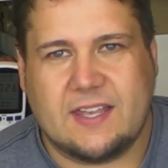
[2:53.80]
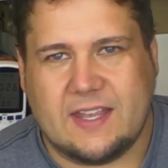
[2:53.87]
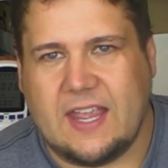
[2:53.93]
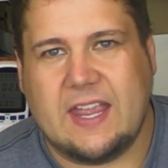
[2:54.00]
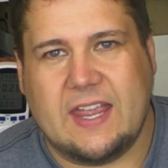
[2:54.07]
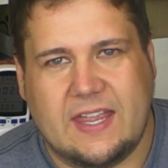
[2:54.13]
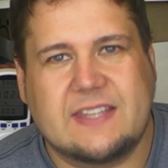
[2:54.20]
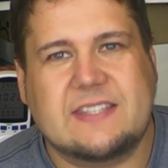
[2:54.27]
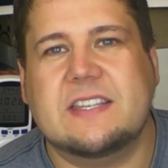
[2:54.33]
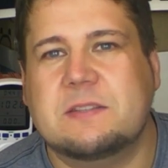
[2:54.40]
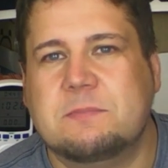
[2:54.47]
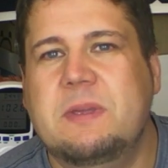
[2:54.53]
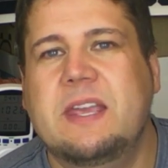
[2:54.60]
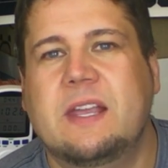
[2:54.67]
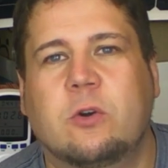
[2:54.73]
äh, es
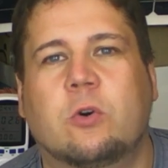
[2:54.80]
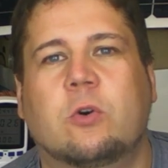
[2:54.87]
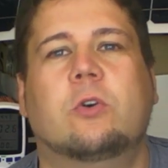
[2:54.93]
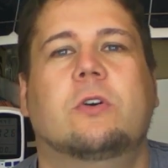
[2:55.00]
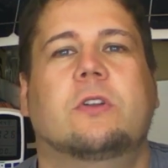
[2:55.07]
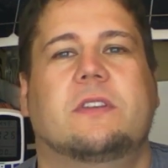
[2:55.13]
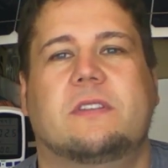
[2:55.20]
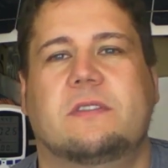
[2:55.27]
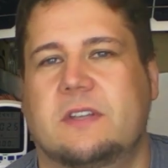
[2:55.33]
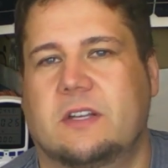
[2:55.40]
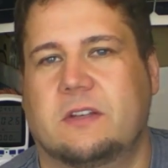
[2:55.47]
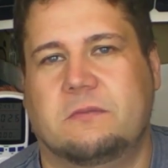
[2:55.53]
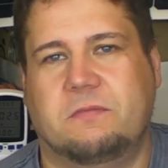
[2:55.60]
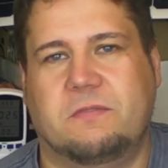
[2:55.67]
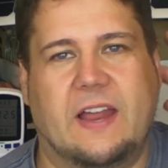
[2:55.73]
ist Pico und
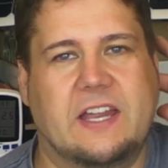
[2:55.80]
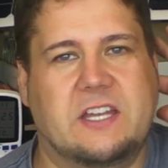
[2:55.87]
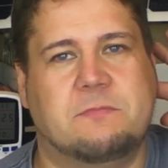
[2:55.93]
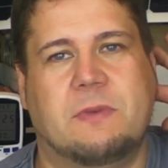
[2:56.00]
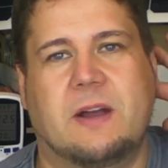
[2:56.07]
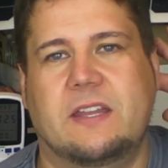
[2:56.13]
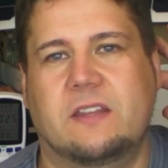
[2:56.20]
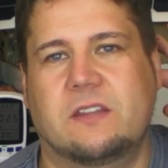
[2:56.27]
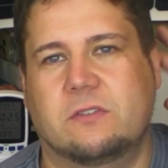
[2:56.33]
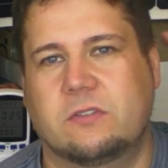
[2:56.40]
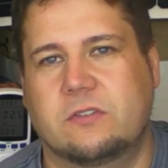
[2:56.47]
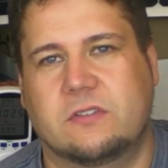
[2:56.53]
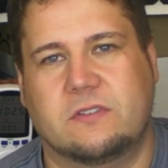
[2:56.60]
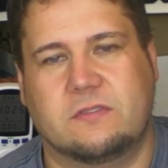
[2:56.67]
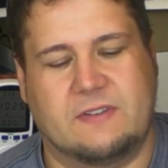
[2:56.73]
Fleischmann
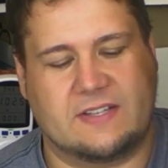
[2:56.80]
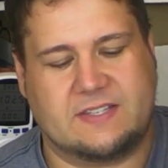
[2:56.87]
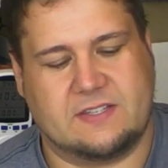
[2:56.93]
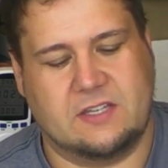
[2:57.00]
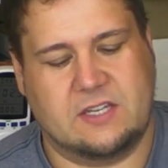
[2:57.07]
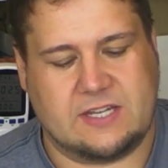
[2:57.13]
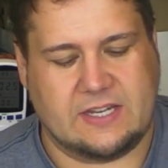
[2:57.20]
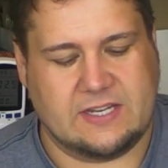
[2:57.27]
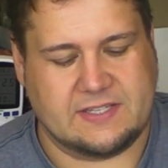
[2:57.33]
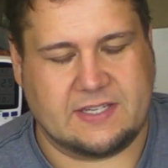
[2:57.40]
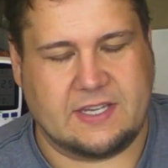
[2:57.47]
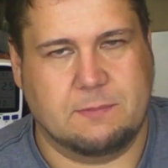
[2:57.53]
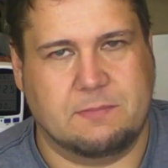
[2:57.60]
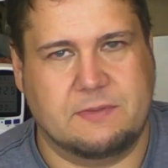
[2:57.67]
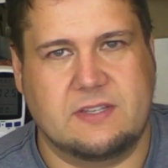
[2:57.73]
und was nicht alles
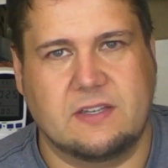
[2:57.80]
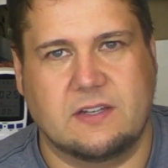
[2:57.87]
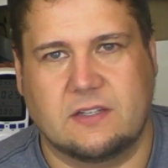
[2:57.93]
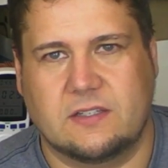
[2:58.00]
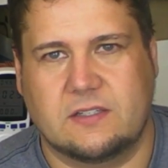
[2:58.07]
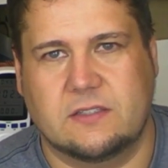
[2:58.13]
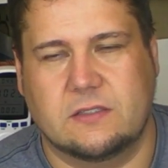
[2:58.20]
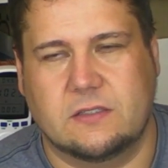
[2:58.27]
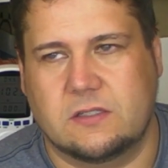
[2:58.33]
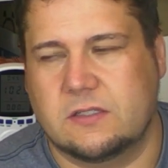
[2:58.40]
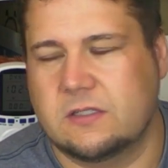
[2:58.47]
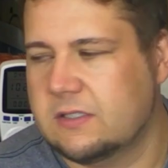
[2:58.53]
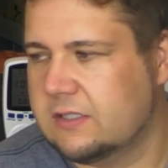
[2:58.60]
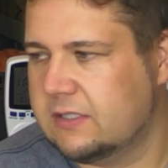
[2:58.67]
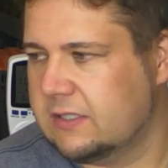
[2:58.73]
gibt hier. Äh,